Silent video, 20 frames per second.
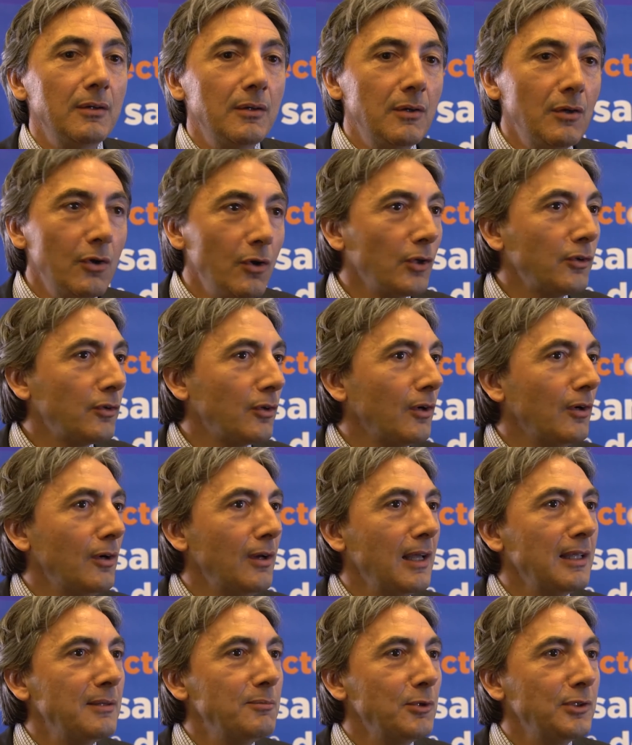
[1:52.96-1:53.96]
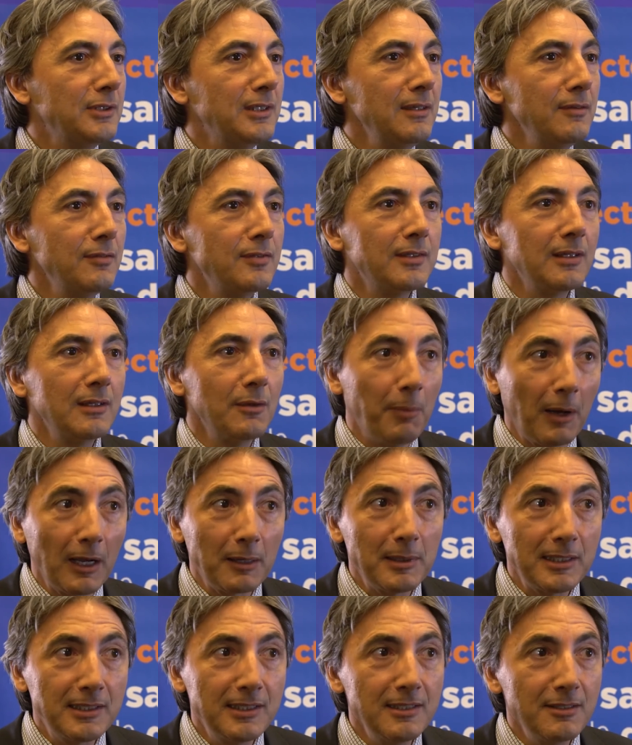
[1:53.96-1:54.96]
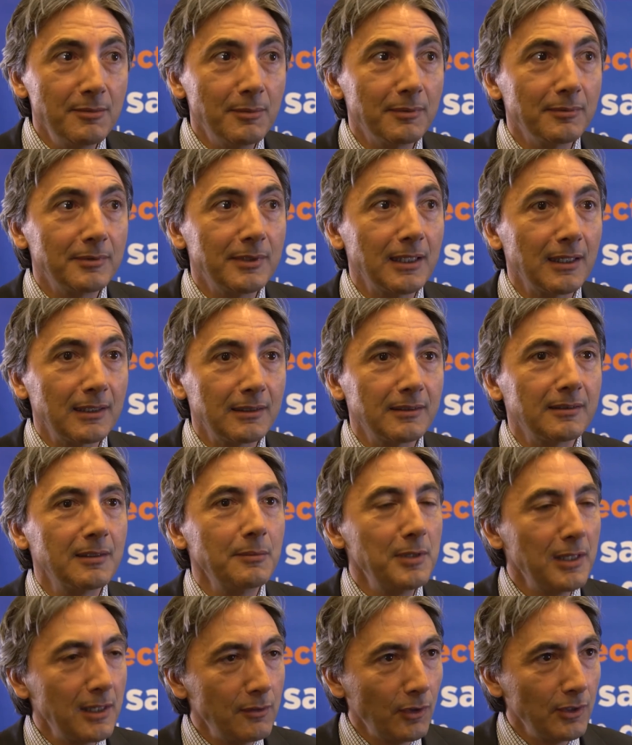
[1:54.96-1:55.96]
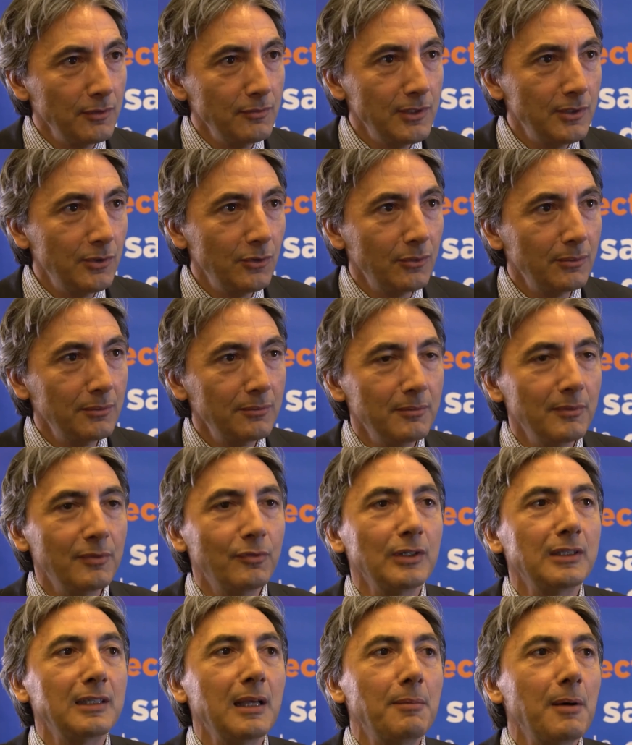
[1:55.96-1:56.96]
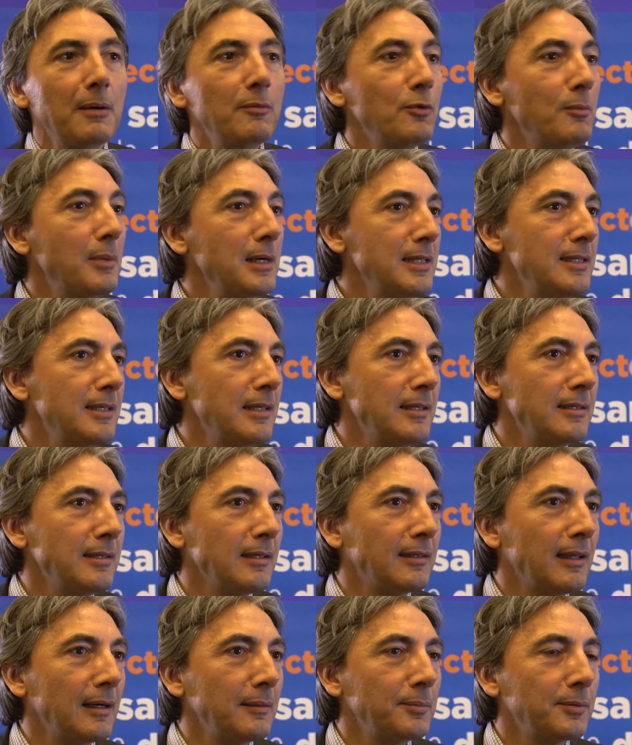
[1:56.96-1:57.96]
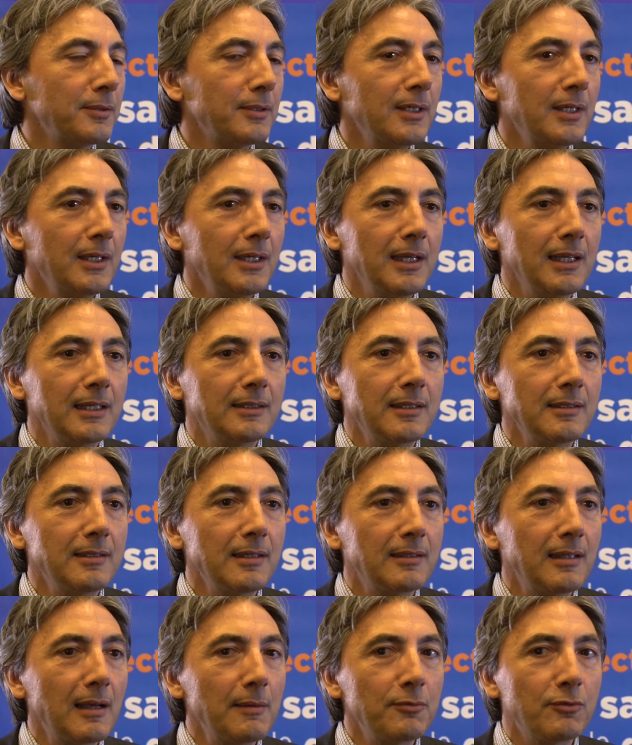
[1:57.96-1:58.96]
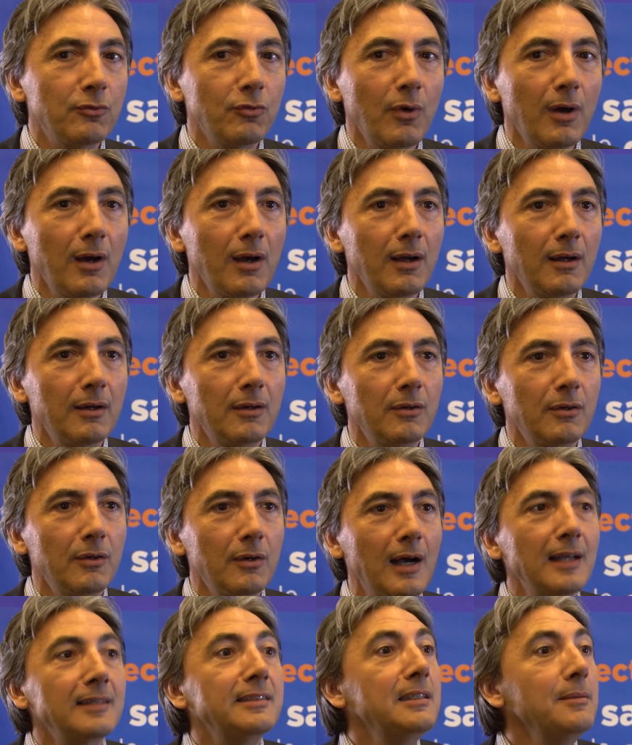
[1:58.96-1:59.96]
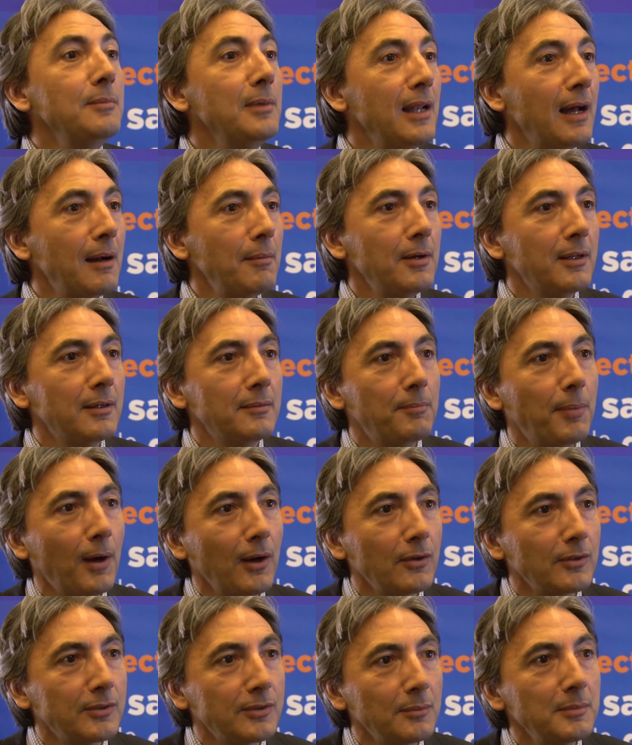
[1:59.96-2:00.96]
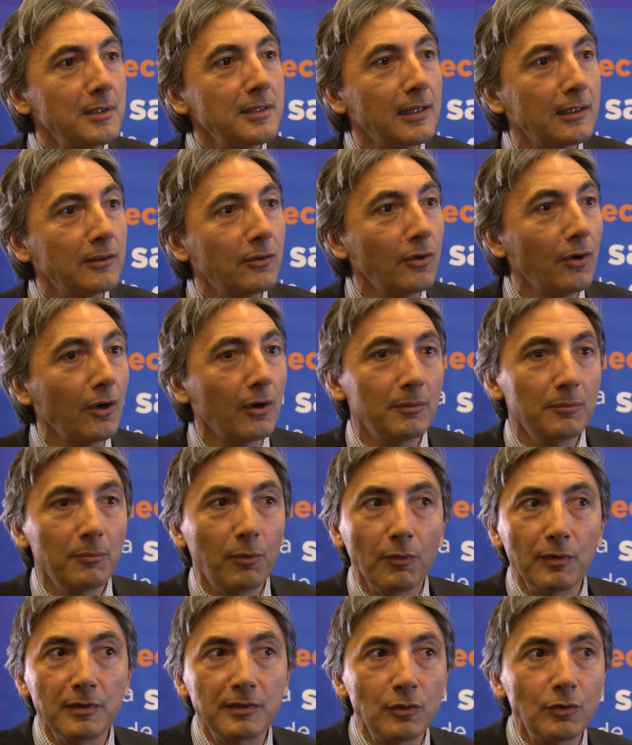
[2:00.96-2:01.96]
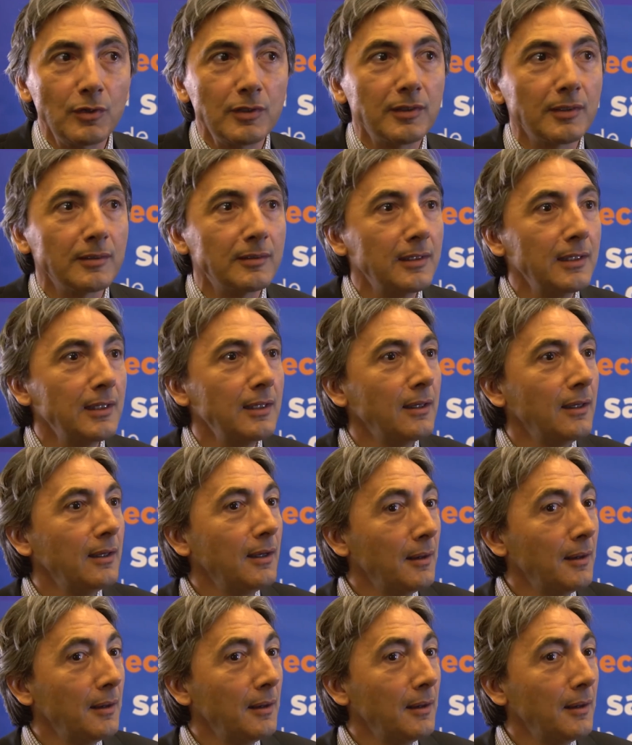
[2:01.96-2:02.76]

L'autre leitmotiv, c'est le pragmatisme. C'est-à-dire que c'est bien d'avoir une vision, mais il faut être capable de baliser les étapes et que ces étapes soient euh, assimilables par l'ensemble des acteurs, professionnels de santé,